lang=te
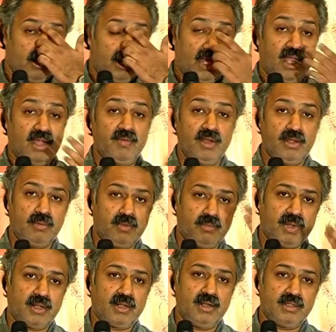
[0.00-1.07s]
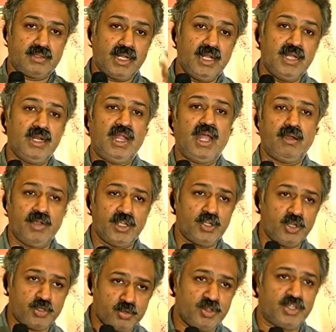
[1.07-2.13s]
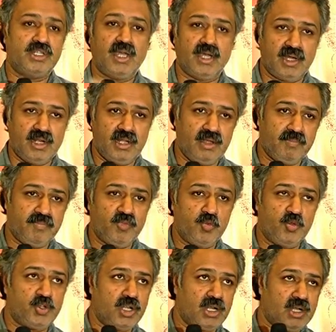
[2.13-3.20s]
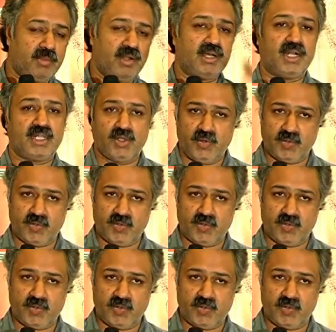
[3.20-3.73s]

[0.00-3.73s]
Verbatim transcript: లాంగ్వేజ్ మనకు తెలియని లాంగ్వేజ్లో చూసినా కానీ విజువల్గా మనకు అర్థం